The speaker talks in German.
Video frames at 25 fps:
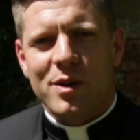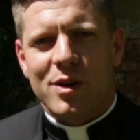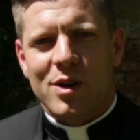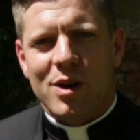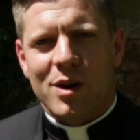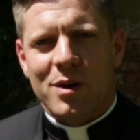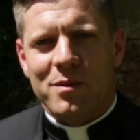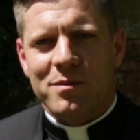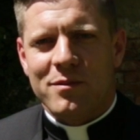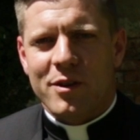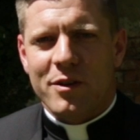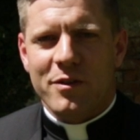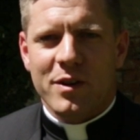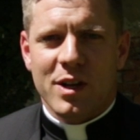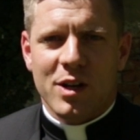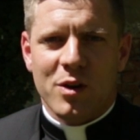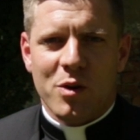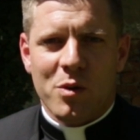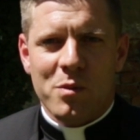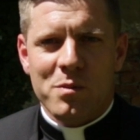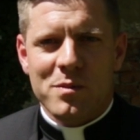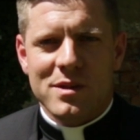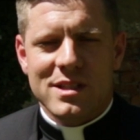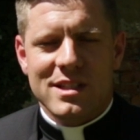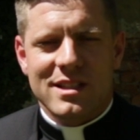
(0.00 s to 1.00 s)
bekommen, wir werden
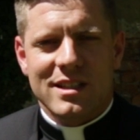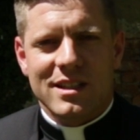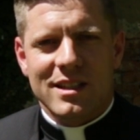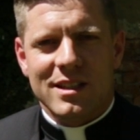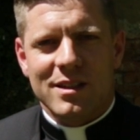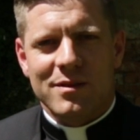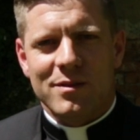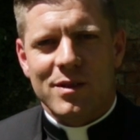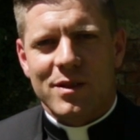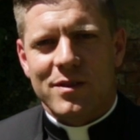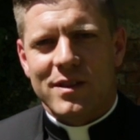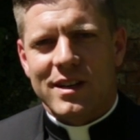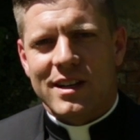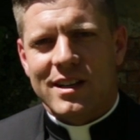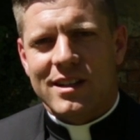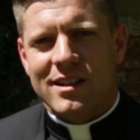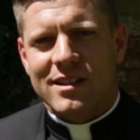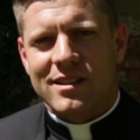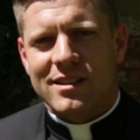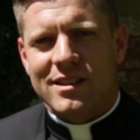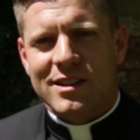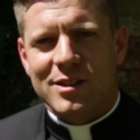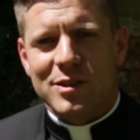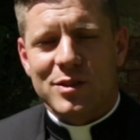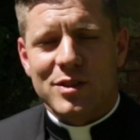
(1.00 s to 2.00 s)
umziehen, wir
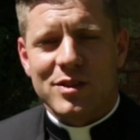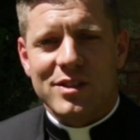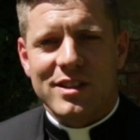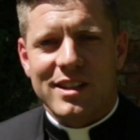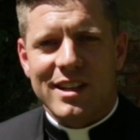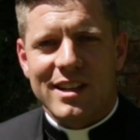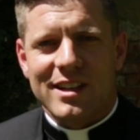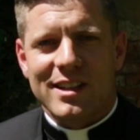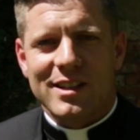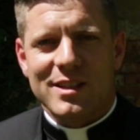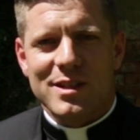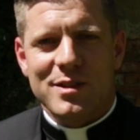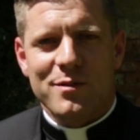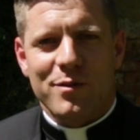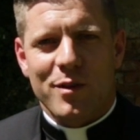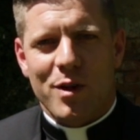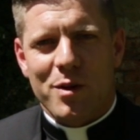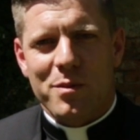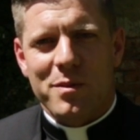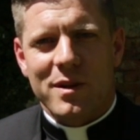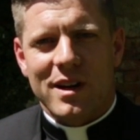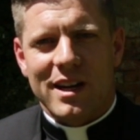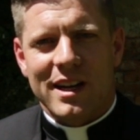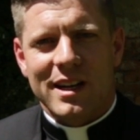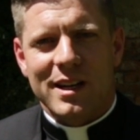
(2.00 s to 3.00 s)
werden dies und jenes
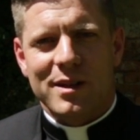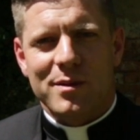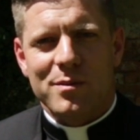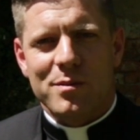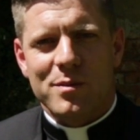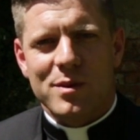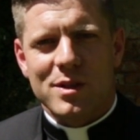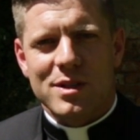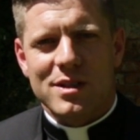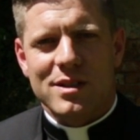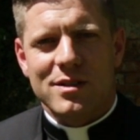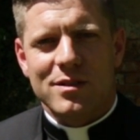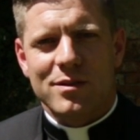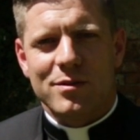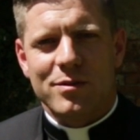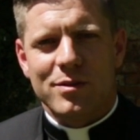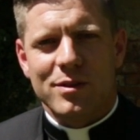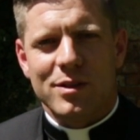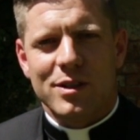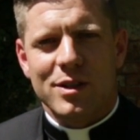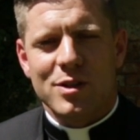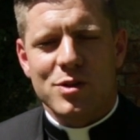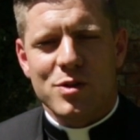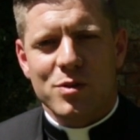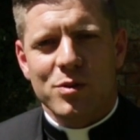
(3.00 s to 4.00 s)
vorbereiten müssen
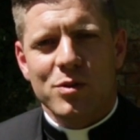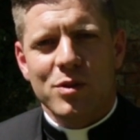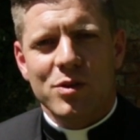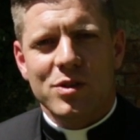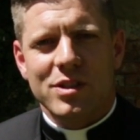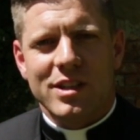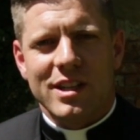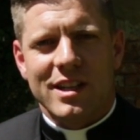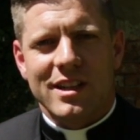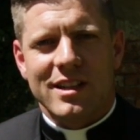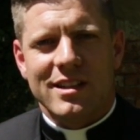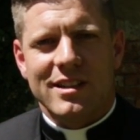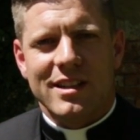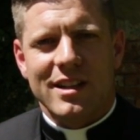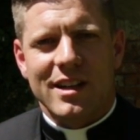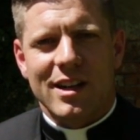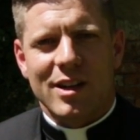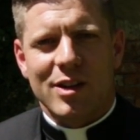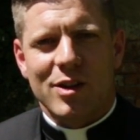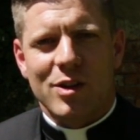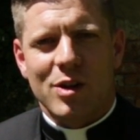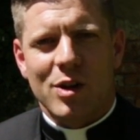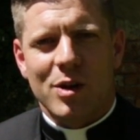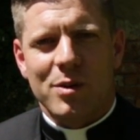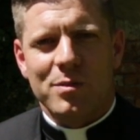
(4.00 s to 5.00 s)
für den Schulunterricht, der
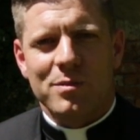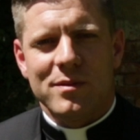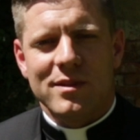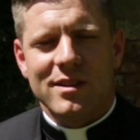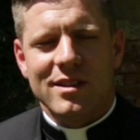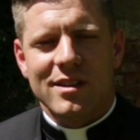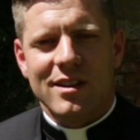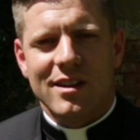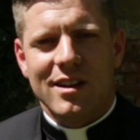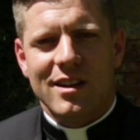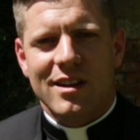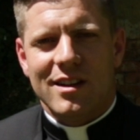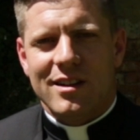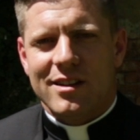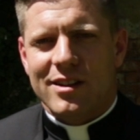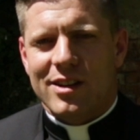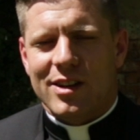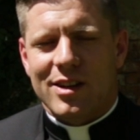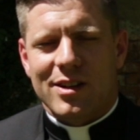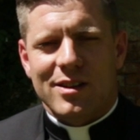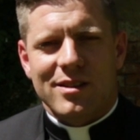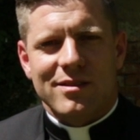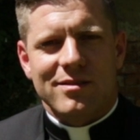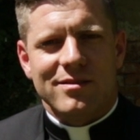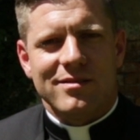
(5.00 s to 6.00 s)
dann kommt.
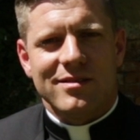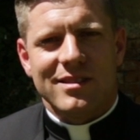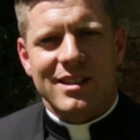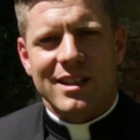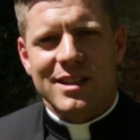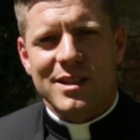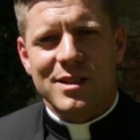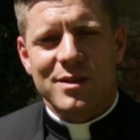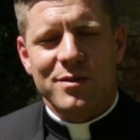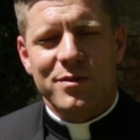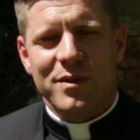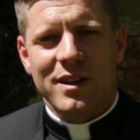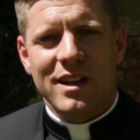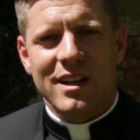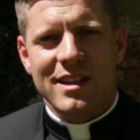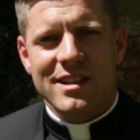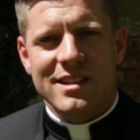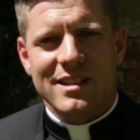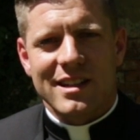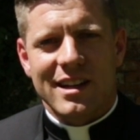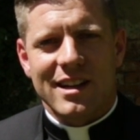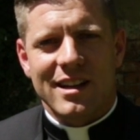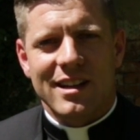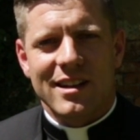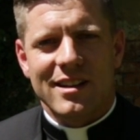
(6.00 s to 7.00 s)
Ja, ganz viele
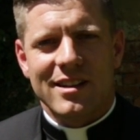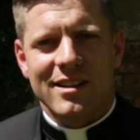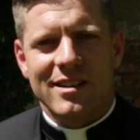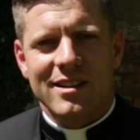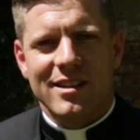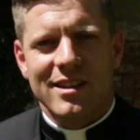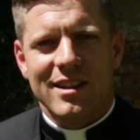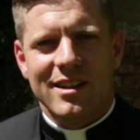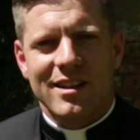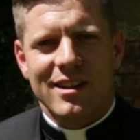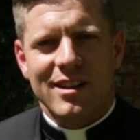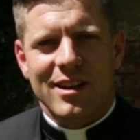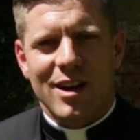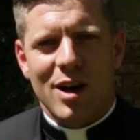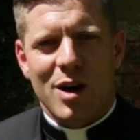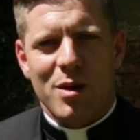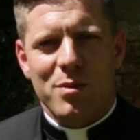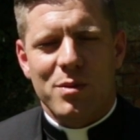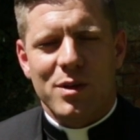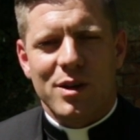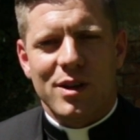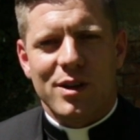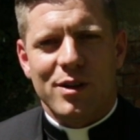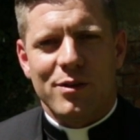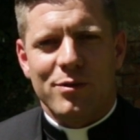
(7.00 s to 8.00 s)
Sachen,
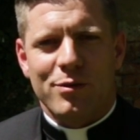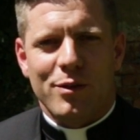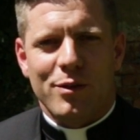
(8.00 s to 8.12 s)
aber